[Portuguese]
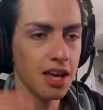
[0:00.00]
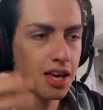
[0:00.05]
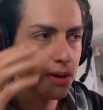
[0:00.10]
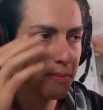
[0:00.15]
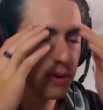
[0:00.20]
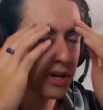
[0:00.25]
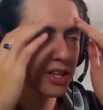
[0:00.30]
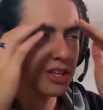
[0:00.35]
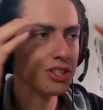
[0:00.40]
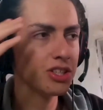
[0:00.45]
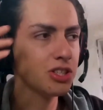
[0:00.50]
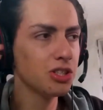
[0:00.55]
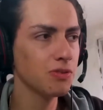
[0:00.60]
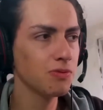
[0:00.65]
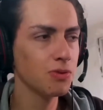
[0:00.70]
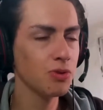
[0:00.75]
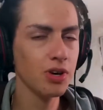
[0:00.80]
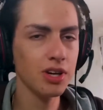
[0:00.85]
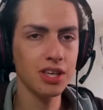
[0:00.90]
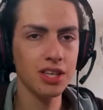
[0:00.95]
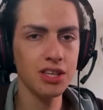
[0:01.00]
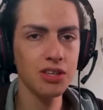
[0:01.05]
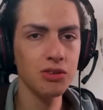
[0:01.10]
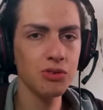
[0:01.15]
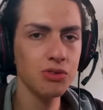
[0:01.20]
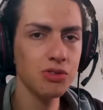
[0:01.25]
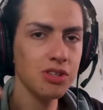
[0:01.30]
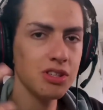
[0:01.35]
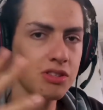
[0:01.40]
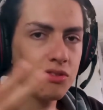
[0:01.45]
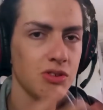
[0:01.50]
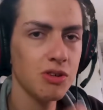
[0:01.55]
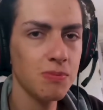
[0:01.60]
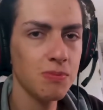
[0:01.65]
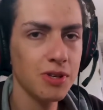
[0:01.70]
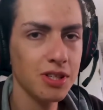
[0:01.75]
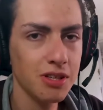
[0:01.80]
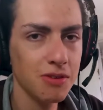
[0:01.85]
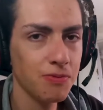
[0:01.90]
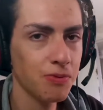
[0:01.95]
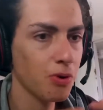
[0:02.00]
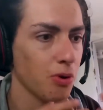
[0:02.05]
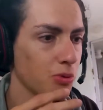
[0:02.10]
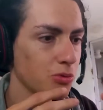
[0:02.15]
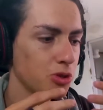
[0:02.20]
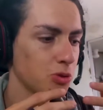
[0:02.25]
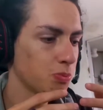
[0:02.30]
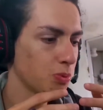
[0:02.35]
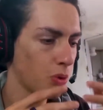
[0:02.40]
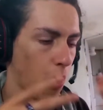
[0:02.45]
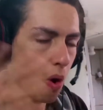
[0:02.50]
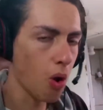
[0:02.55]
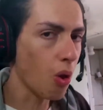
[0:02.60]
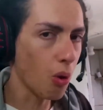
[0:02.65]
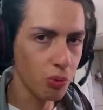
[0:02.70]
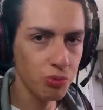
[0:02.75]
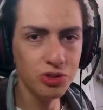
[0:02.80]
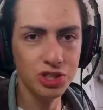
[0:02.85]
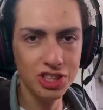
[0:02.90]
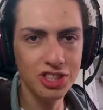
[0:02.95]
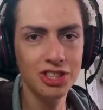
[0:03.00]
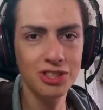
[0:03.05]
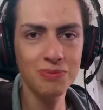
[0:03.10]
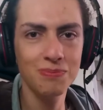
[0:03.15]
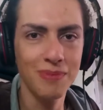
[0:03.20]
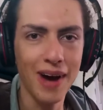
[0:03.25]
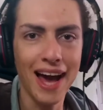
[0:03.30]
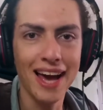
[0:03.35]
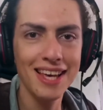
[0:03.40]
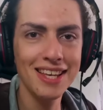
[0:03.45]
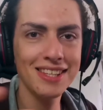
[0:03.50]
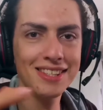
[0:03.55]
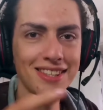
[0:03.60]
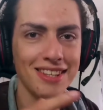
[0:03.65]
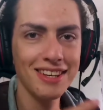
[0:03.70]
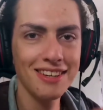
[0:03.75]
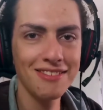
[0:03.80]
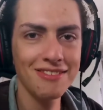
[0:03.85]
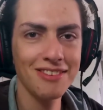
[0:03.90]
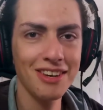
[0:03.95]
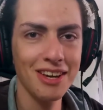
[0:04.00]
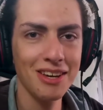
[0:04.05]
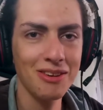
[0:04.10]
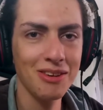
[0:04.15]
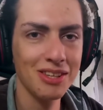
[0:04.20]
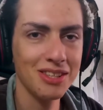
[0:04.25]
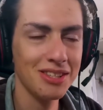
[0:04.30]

E, mano, a gente viu aqui os streamers que foram, tipo, longe demais, né, velho?